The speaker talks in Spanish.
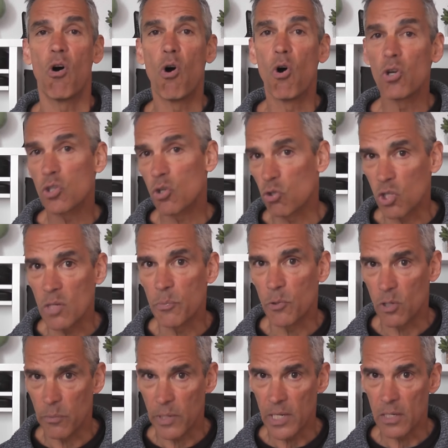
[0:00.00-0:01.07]
otro tipo
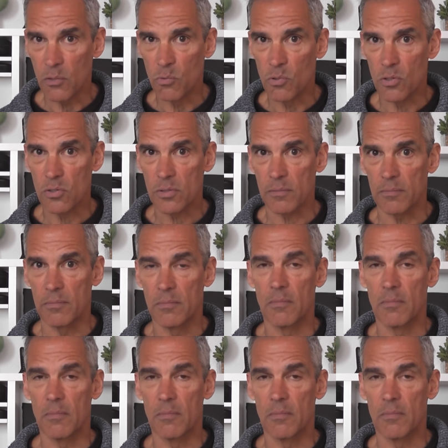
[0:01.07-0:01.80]
de vehículos